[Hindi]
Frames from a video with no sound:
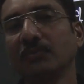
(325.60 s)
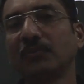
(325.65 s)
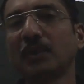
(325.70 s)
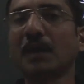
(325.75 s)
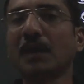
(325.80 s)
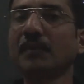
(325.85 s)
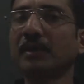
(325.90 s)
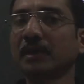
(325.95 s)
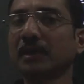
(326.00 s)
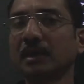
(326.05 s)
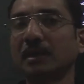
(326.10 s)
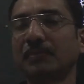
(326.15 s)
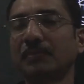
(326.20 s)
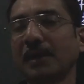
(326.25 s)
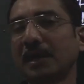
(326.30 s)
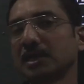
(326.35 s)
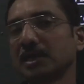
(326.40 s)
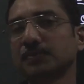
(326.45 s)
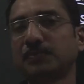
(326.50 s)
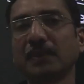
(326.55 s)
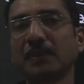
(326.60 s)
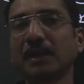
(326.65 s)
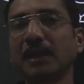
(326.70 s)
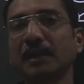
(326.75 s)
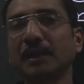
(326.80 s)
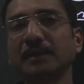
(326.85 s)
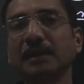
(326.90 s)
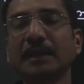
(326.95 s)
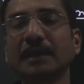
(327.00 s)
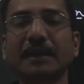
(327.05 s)
फ्लावर के पार्ट्स पर
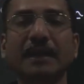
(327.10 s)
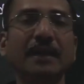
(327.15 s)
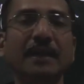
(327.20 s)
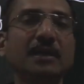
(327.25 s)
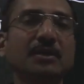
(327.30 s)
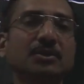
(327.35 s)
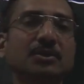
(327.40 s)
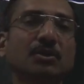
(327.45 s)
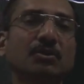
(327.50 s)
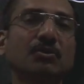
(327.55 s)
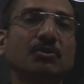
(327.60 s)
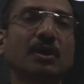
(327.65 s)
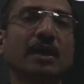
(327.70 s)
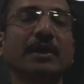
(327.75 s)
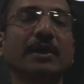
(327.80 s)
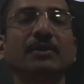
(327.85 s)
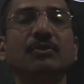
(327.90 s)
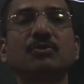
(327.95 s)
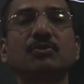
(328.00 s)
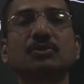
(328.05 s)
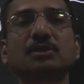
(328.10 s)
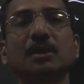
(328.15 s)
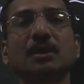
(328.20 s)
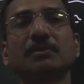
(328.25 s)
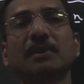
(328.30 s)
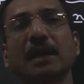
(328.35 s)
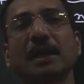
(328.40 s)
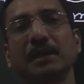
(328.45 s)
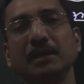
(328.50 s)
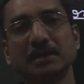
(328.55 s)
आएंगे कैलिस करोला
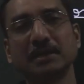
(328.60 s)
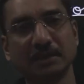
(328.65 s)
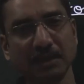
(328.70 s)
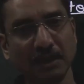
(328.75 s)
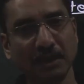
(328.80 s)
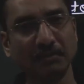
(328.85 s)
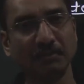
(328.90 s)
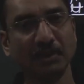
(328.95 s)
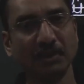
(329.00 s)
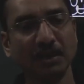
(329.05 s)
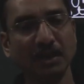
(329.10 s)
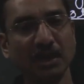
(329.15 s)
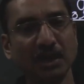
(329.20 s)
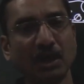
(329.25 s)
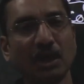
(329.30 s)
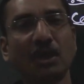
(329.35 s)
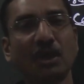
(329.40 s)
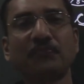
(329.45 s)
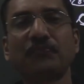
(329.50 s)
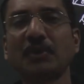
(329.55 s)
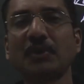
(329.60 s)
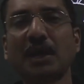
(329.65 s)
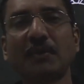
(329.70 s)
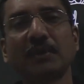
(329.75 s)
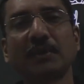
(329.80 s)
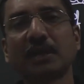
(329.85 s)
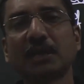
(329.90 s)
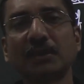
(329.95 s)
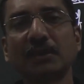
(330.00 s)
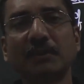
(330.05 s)
इंडोसियम गाइनेशियम और
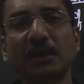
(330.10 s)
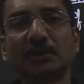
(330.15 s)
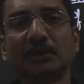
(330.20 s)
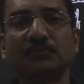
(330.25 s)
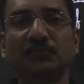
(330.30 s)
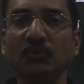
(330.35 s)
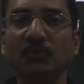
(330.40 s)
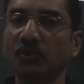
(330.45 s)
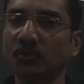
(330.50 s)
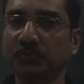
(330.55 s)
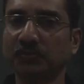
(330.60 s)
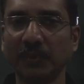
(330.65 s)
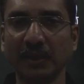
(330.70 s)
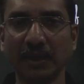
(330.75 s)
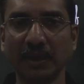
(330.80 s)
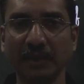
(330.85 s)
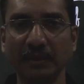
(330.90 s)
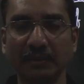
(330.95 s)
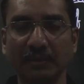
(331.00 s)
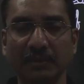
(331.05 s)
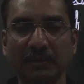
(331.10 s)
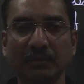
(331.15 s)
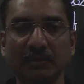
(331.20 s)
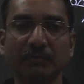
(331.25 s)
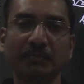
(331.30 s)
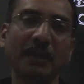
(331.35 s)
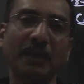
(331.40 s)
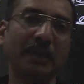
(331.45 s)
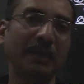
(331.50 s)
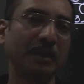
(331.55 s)
फ्लावर के बाद फ्रूट पर आएंगे
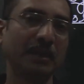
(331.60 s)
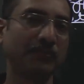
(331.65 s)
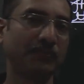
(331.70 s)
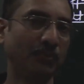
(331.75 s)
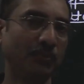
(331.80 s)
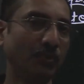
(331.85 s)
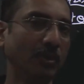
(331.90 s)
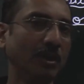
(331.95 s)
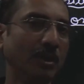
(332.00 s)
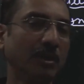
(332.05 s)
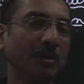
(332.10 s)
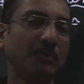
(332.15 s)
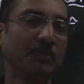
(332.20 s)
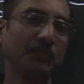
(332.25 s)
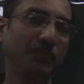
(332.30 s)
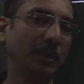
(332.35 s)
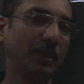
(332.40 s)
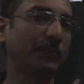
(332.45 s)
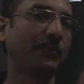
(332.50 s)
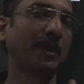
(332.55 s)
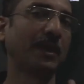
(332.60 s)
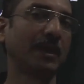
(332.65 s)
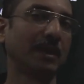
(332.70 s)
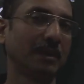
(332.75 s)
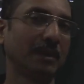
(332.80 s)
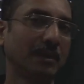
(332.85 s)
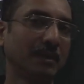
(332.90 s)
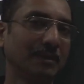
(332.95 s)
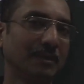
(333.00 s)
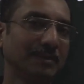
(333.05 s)
पहले फूल फिर फल
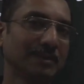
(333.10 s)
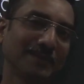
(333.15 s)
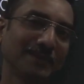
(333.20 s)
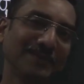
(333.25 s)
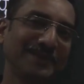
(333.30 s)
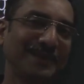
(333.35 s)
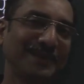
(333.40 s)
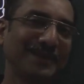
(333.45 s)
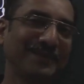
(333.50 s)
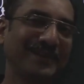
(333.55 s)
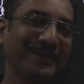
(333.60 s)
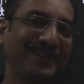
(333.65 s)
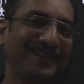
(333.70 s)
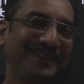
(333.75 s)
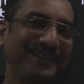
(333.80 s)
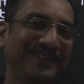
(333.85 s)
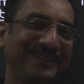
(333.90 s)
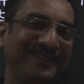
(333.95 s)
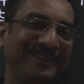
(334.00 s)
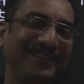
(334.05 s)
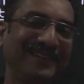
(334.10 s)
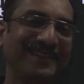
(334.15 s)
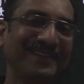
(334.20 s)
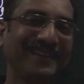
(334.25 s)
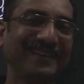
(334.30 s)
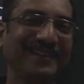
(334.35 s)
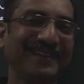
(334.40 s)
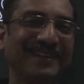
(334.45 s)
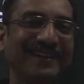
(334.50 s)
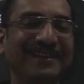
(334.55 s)
समझ गए भाई ठीक
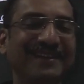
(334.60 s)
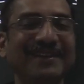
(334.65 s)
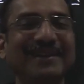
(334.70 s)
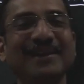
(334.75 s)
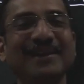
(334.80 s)
कह रहा